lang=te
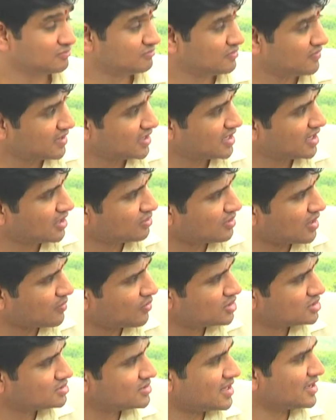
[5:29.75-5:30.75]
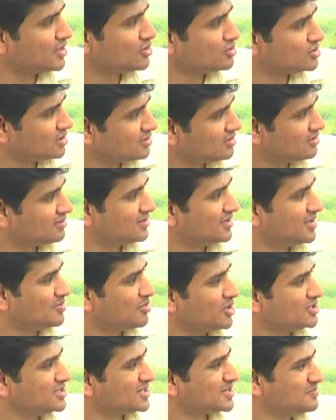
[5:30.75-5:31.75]
వివేక్ గారు ఐ వాంట్ థ్యాంక్ యూ సార్ ఈ
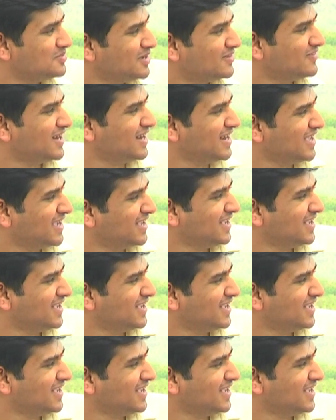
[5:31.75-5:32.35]
ప్రాజెక్ట్ మీ వల్లే